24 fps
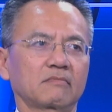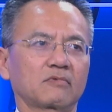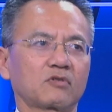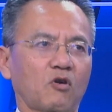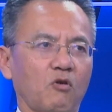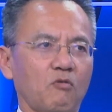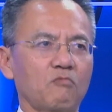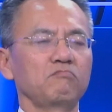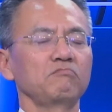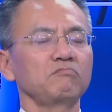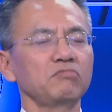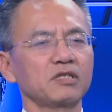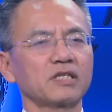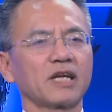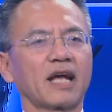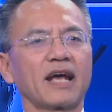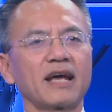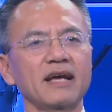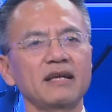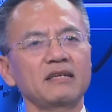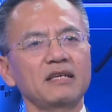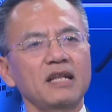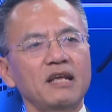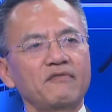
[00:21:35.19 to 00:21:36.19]
cũng
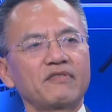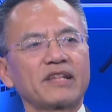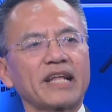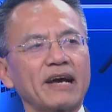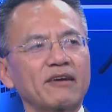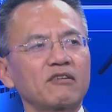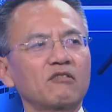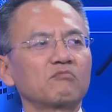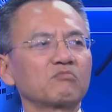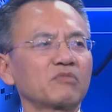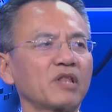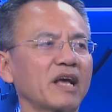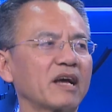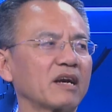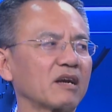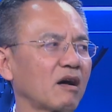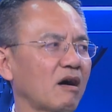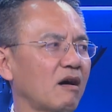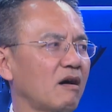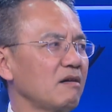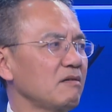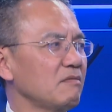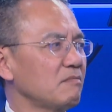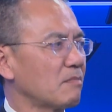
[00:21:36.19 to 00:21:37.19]
sẽ đi theo đồng tiền
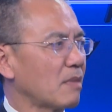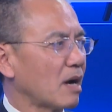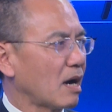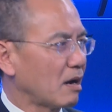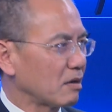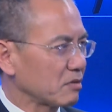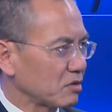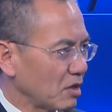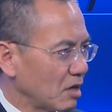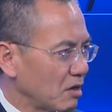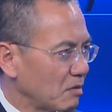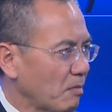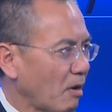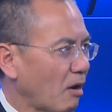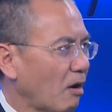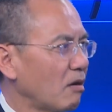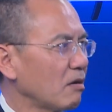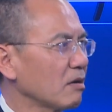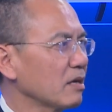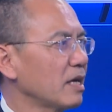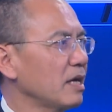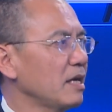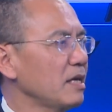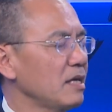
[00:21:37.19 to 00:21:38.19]
đó mà họ từ
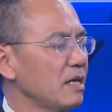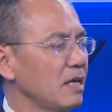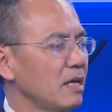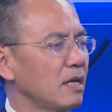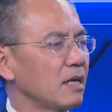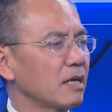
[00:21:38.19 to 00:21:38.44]
bỏ cái